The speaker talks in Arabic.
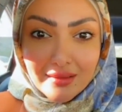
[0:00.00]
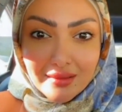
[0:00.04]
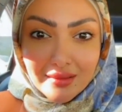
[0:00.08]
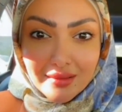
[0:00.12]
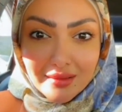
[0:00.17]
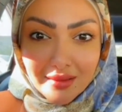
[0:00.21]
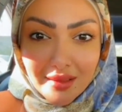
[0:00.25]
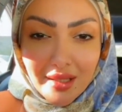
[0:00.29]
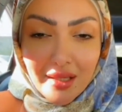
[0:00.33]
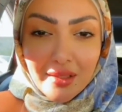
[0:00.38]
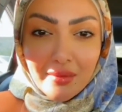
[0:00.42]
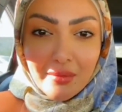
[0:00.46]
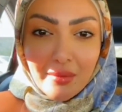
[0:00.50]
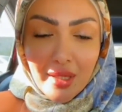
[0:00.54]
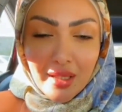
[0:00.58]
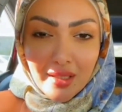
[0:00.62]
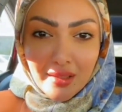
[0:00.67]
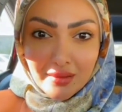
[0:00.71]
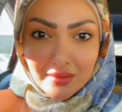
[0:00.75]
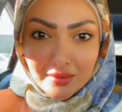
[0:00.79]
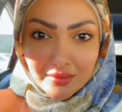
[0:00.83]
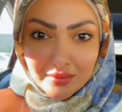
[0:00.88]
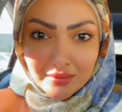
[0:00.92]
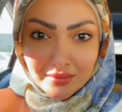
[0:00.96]
نعمة
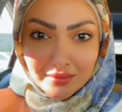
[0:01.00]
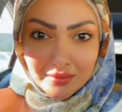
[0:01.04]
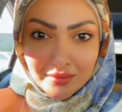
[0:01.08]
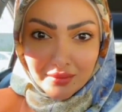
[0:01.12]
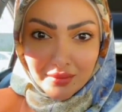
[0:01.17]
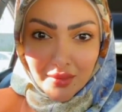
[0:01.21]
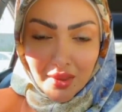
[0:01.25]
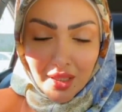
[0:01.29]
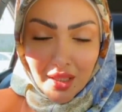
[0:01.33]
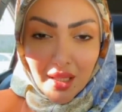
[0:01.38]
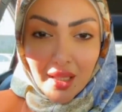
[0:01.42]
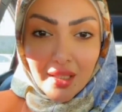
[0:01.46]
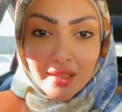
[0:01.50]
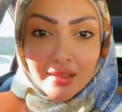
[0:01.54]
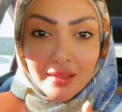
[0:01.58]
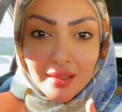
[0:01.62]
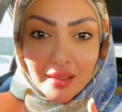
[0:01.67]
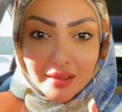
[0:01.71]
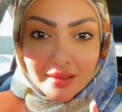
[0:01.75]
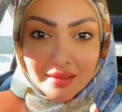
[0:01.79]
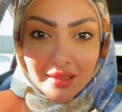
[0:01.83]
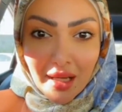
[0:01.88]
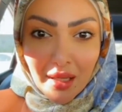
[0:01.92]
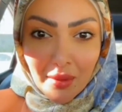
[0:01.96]

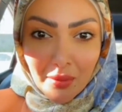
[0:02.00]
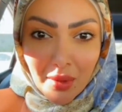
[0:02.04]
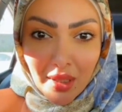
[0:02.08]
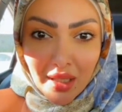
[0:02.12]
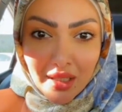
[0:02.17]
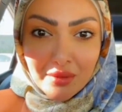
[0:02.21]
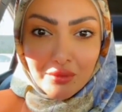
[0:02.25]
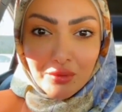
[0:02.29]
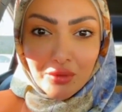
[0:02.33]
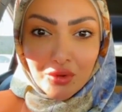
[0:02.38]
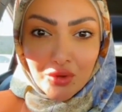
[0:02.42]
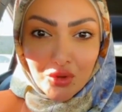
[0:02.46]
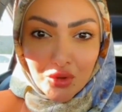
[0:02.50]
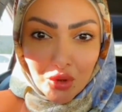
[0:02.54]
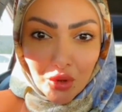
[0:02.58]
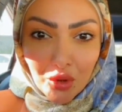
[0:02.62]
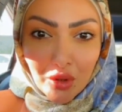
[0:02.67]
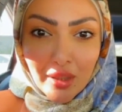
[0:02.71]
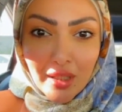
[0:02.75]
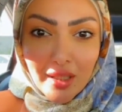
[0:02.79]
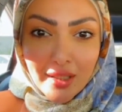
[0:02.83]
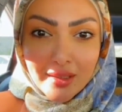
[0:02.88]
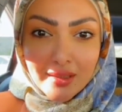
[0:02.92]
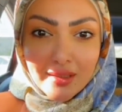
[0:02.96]
إنك تعبان من
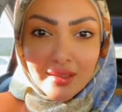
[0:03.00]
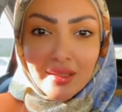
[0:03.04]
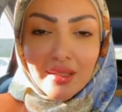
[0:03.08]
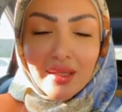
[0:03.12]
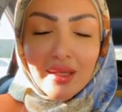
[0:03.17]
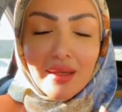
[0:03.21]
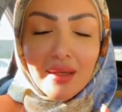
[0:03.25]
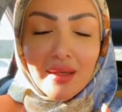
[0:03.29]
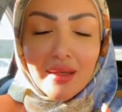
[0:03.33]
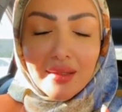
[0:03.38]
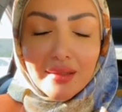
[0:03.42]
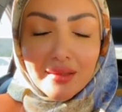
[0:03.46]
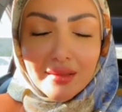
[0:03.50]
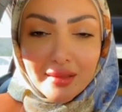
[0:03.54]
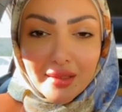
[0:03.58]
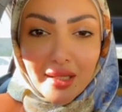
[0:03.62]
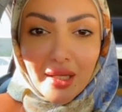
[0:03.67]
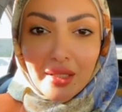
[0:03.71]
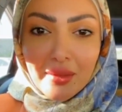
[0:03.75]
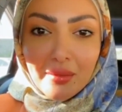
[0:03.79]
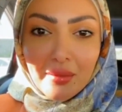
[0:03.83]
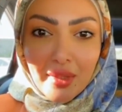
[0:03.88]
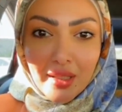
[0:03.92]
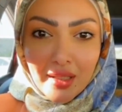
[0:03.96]
شغلك
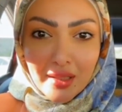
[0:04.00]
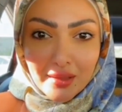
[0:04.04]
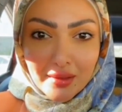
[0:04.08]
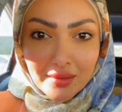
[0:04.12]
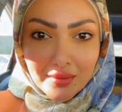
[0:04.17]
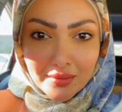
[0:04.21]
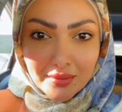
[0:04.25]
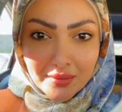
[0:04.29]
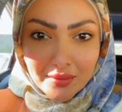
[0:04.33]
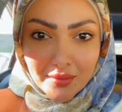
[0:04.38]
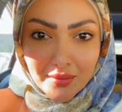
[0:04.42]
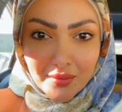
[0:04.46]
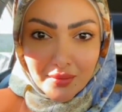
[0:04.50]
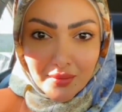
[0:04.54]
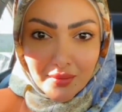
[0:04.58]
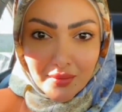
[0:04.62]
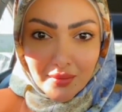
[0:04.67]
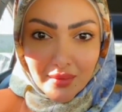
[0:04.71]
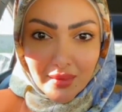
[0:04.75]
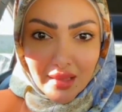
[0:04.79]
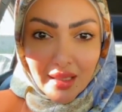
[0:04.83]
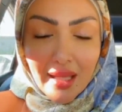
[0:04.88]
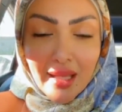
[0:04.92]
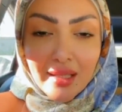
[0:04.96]
نعمة
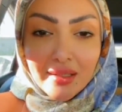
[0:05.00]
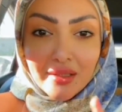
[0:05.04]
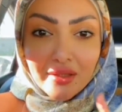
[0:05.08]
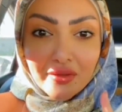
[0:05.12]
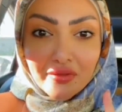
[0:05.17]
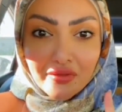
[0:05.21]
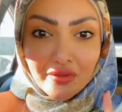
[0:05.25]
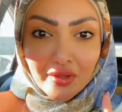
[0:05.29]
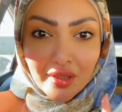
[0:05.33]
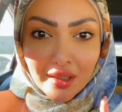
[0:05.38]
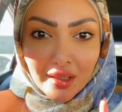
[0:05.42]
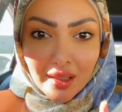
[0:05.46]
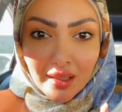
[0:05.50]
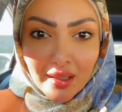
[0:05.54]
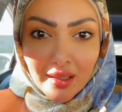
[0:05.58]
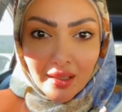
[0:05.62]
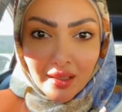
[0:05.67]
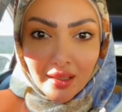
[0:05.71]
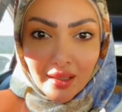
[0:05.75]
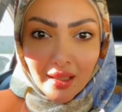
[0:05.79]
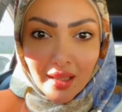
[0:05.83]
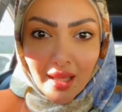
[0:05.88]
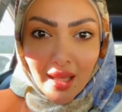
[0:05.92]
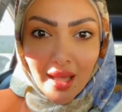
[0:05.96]
لأن الفراغ
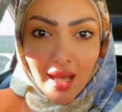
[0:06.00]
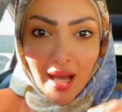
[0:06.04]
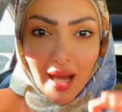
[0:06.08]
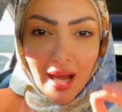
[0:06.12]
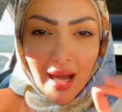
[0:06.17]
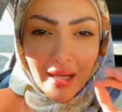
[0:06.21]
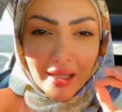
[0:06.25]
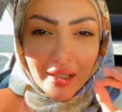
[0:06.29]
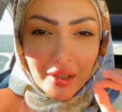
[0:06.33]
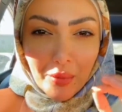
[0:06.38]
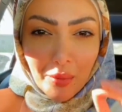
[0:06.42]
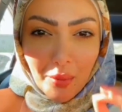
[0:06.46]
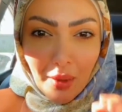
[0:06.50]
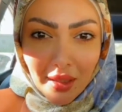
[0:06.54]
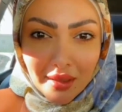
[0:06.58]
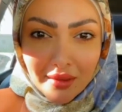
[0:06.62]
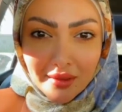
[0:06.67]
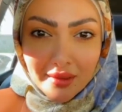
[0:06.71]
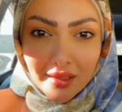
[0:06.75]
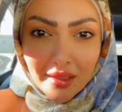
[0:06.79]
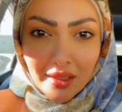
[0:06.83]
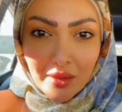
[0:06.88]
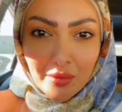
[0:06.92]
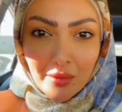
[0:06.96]
أكبر
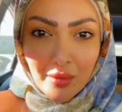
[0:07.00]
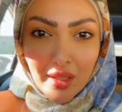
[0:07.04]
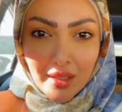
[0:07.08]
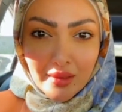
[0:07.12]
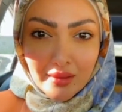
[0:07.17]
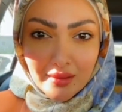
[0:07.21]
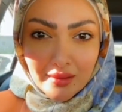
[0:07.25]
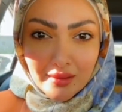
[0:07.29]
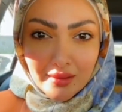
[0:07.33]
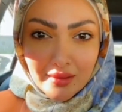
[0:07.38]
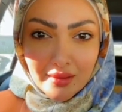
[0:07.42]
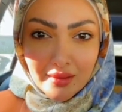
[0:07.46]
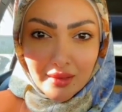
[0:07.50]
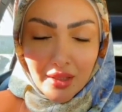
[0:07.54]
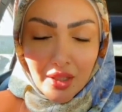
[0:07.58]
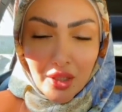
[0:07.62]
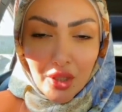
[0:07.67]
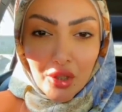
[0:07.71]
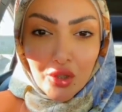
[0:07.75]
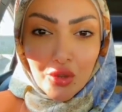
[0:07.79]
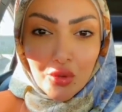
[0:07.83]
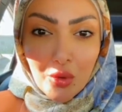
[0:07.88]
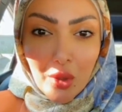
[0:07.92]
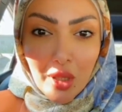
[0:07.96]
نقمة
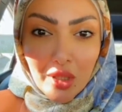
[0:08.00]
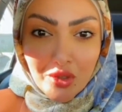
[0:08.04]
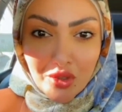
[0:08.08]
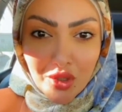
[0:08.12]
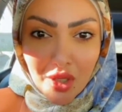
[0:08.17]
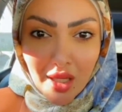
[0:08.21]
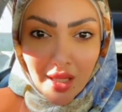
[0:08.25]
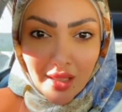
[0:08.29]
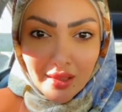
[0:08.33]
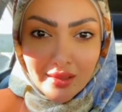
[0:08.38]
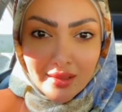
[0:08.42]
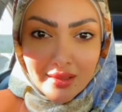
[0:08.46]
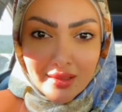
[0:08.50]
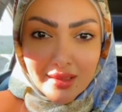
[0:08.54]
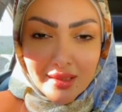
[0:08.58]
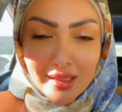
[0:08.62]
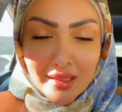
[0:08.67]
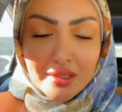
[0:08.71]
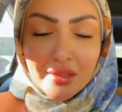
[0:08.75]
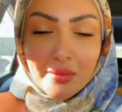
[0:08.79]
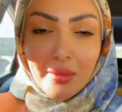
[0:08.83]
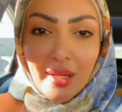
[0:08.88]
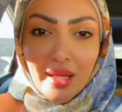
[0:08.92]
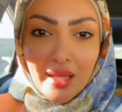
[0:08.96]
يواجهها
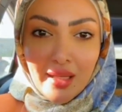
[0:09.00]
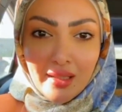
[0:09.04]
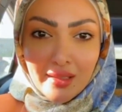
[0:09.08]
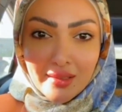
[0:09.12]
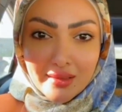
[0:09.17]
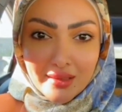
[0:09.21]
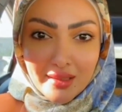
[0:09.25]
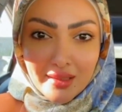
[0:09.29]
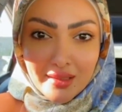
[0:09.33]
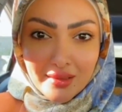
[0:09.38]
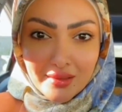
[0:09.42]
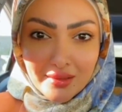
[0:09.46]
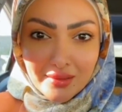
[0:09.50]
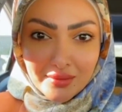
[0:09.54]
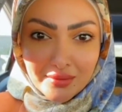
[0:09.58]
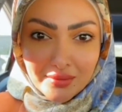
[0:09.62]
الإنسان بحياته